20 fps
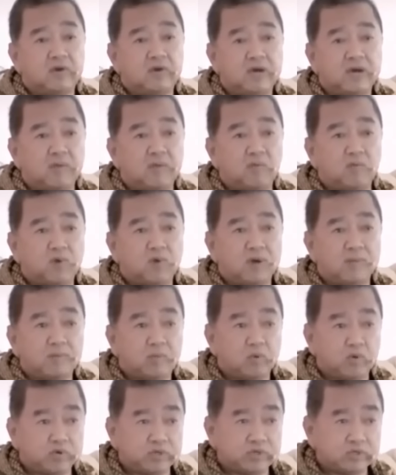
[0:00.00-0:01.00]
แล้วคำ
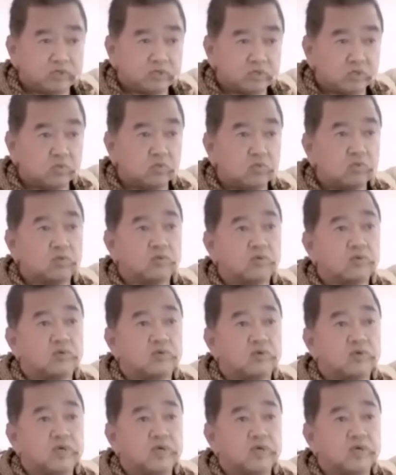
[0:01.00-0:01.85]
ว่าพ้นทุกข์